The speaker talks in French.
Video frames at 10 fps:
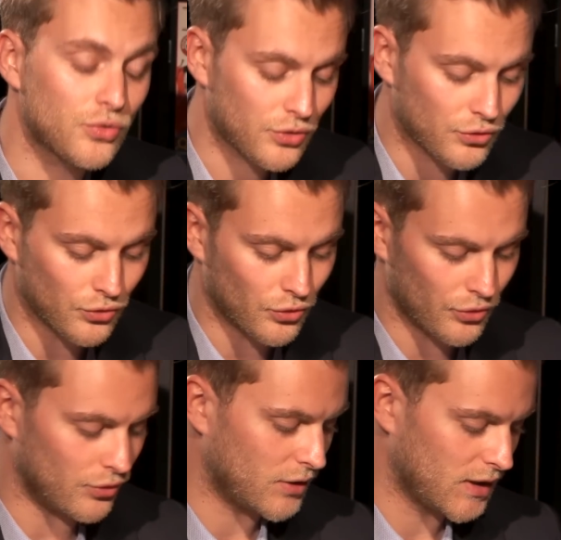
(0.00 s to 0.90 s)
De
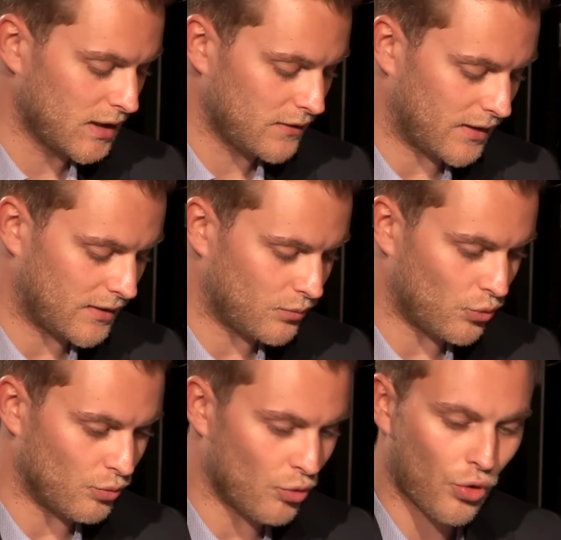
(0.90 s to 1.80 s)
ne...
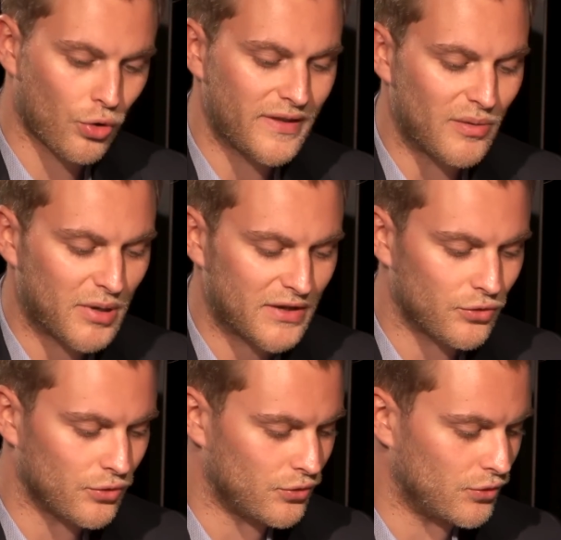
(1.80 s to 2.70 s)
Mon, rôle n'est pas
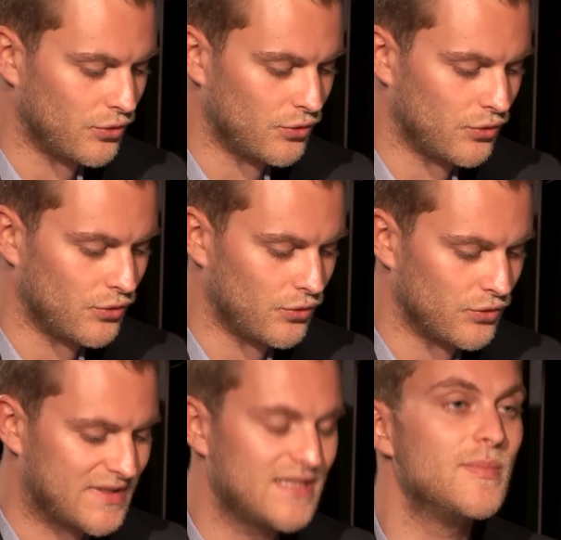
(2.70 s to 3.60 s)
de,
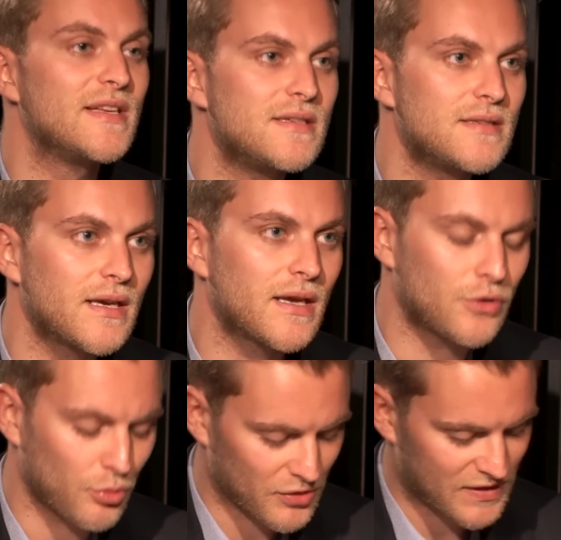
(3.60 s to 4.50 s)
stigmatiser
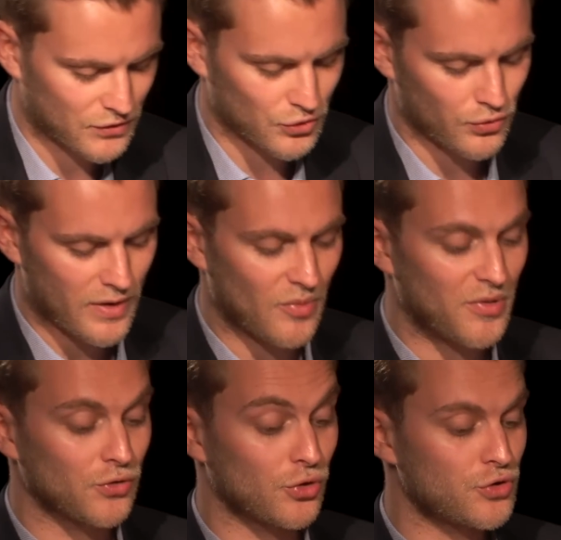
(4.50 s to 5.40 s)
quelques pensées que ce soit, mais
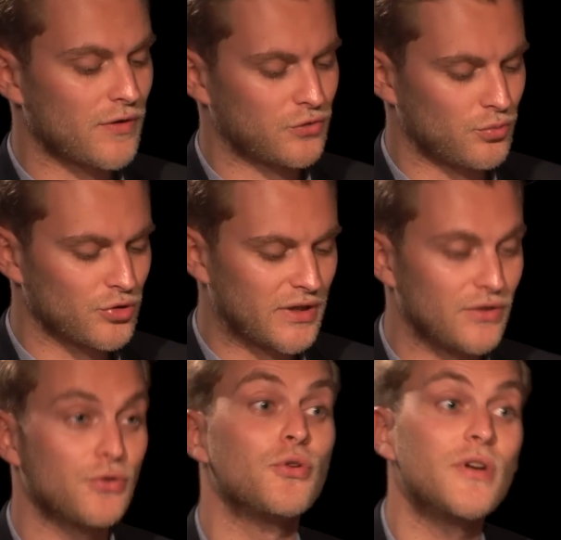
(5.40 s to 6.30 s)
bien de recevoir tout le monde et
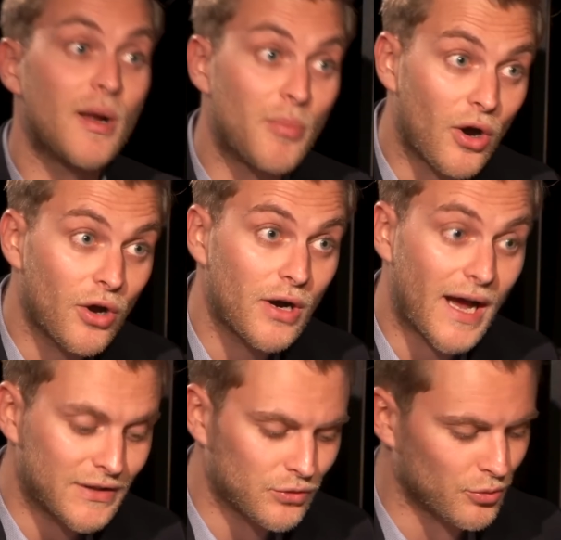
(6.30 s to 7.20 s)
de donner la parole
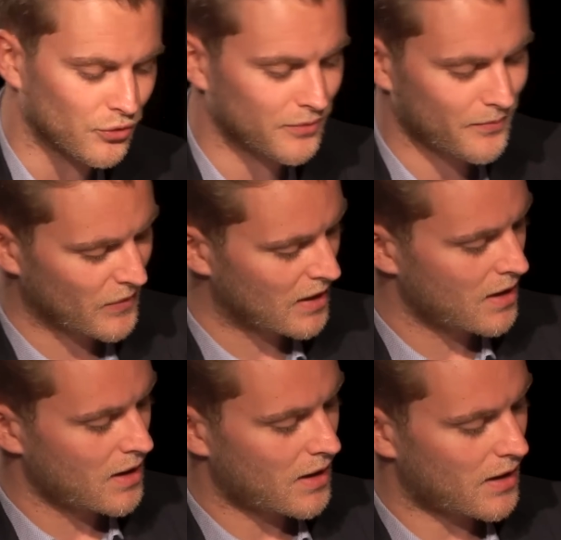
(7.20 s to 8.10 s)
à tout le monde. Et je vous remercie.